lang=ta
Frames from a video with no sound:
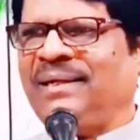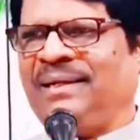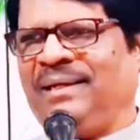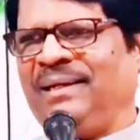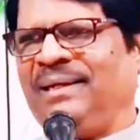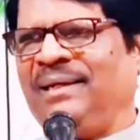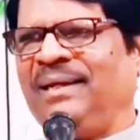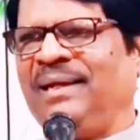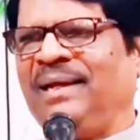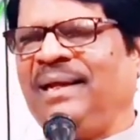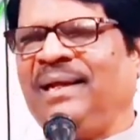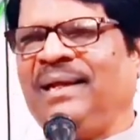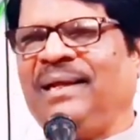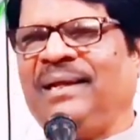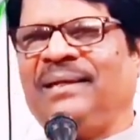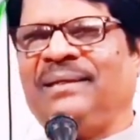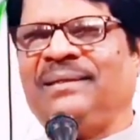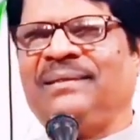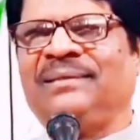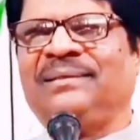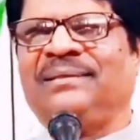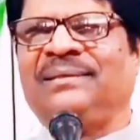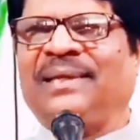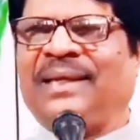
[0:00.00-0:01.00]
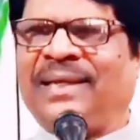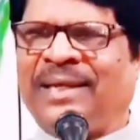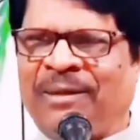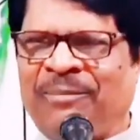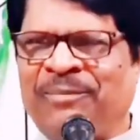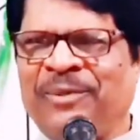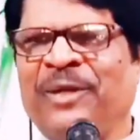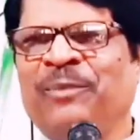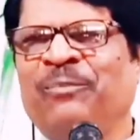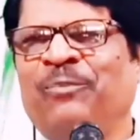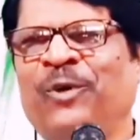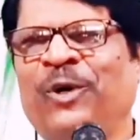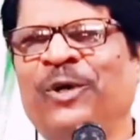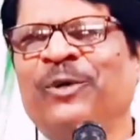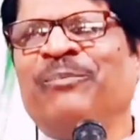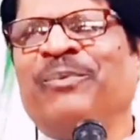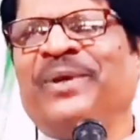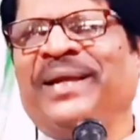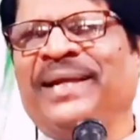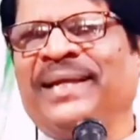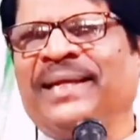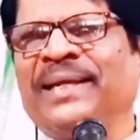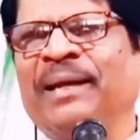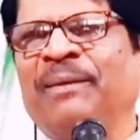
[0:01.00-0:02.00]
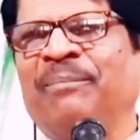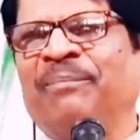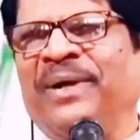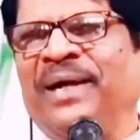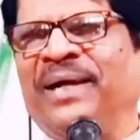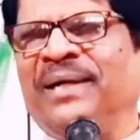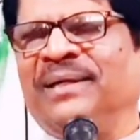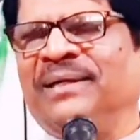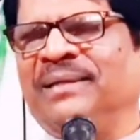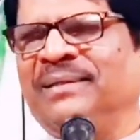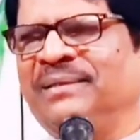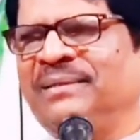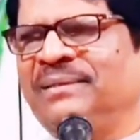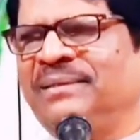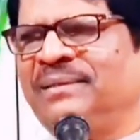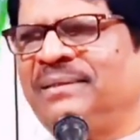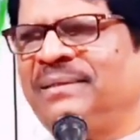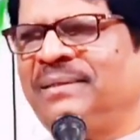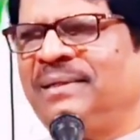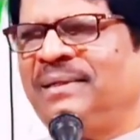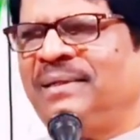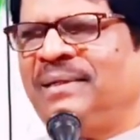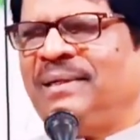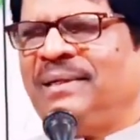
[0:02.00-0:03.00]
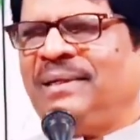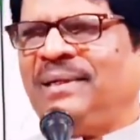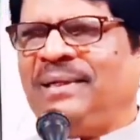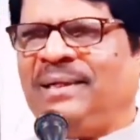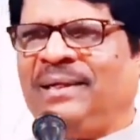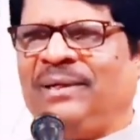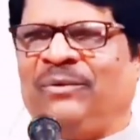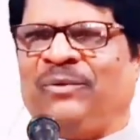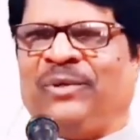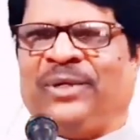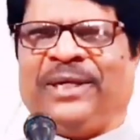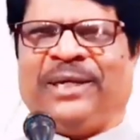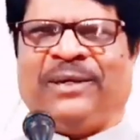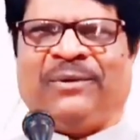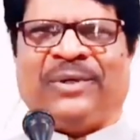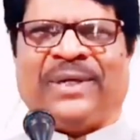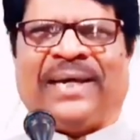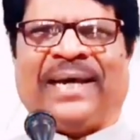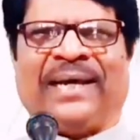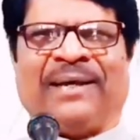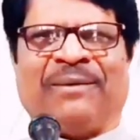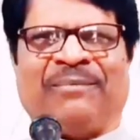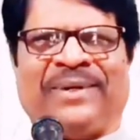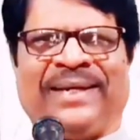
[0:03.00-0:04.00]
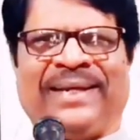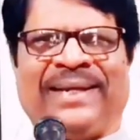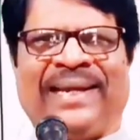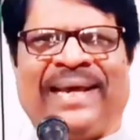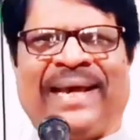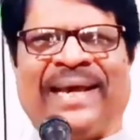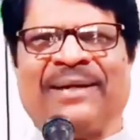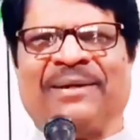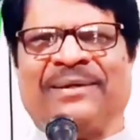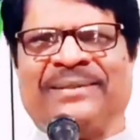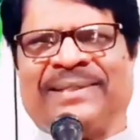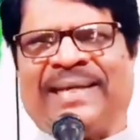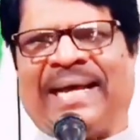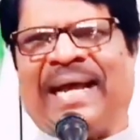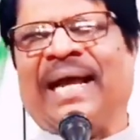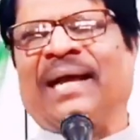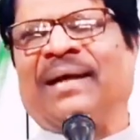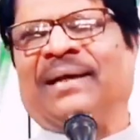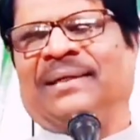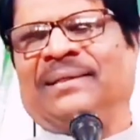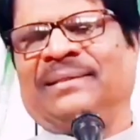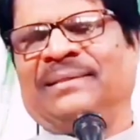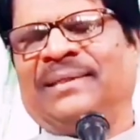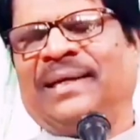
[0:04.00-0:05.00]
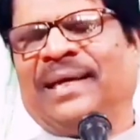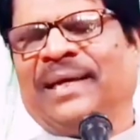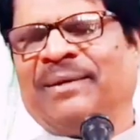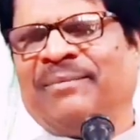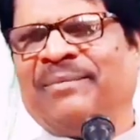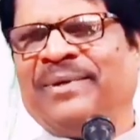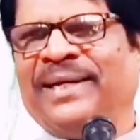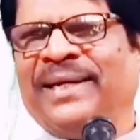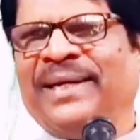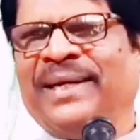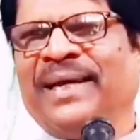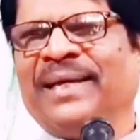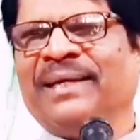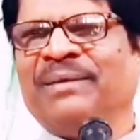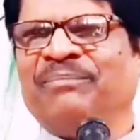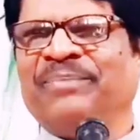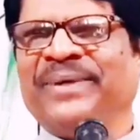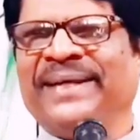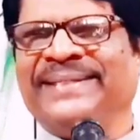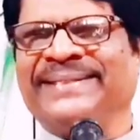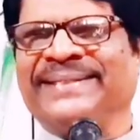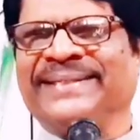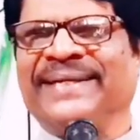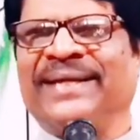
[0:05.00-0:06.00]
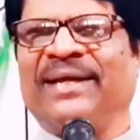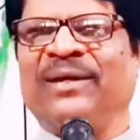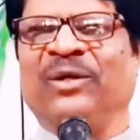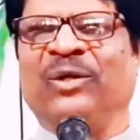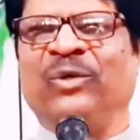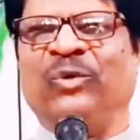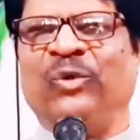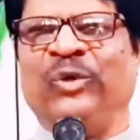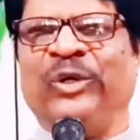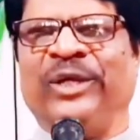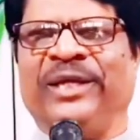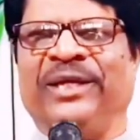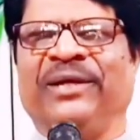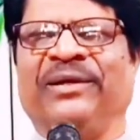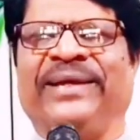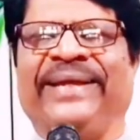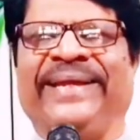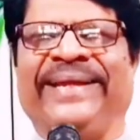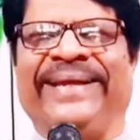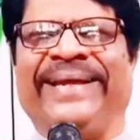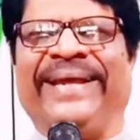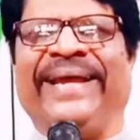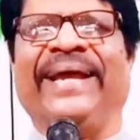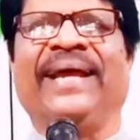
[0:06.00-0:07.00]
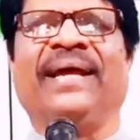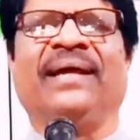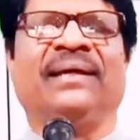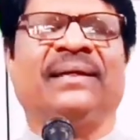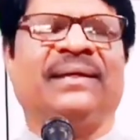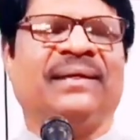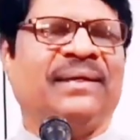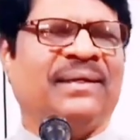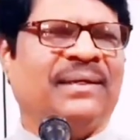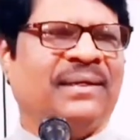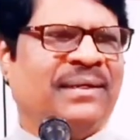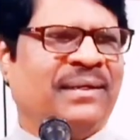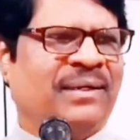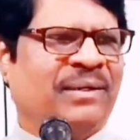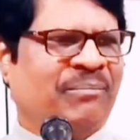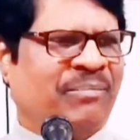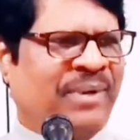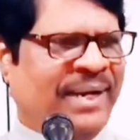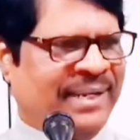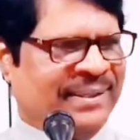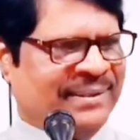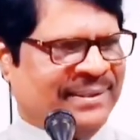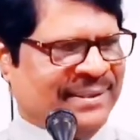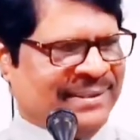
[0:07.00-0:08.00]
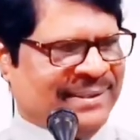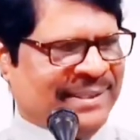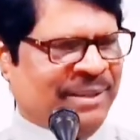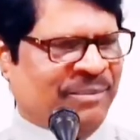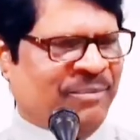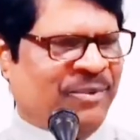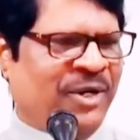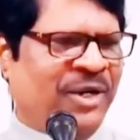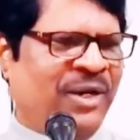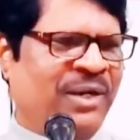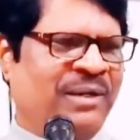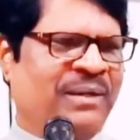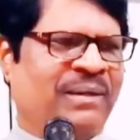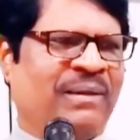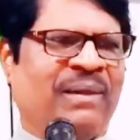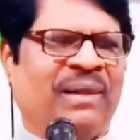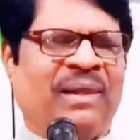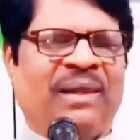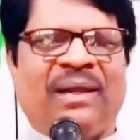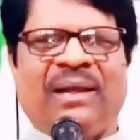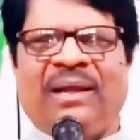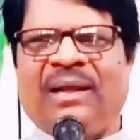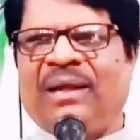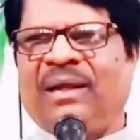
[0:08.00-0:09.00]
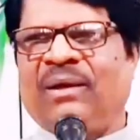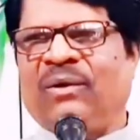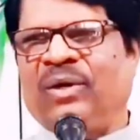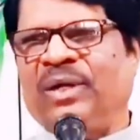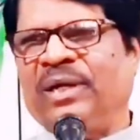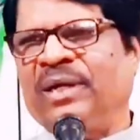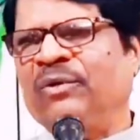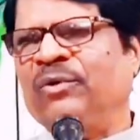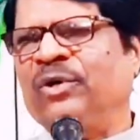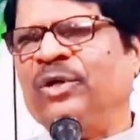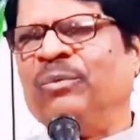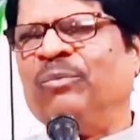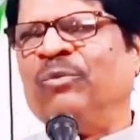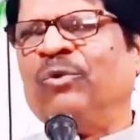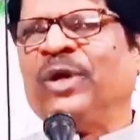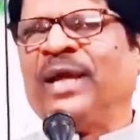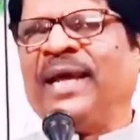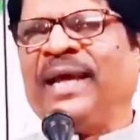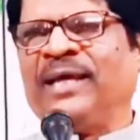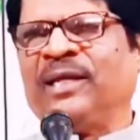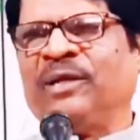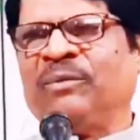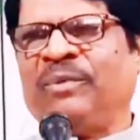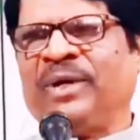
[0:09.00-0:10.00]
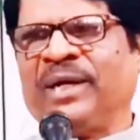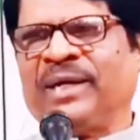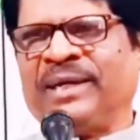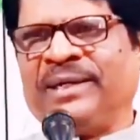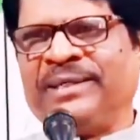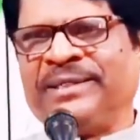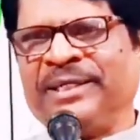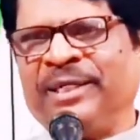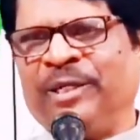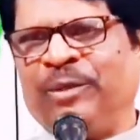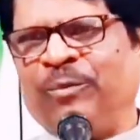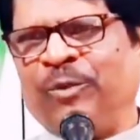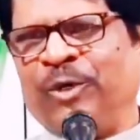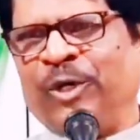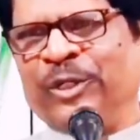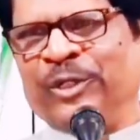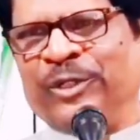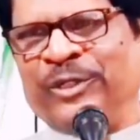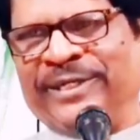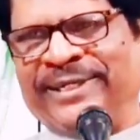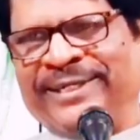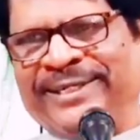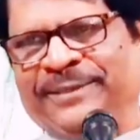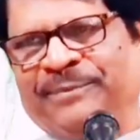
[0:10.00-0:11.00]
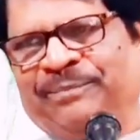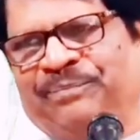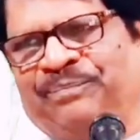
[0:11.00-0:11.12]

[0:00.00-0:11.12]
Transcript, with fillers: இல்லை நிறைய பேர் ஃபோன் பண்ணி கேட்பாங்க ஒரே ஒரு அரை மணி நேரம் தான் அரை மணி நேரம் பேசுங்க உங்கள் ஊழியம் நீங்கள் பாட்டு ஜபம் ஒரே ஒரு மூணாயிரம் ரூபாய் கட்டுங்க போதும்னு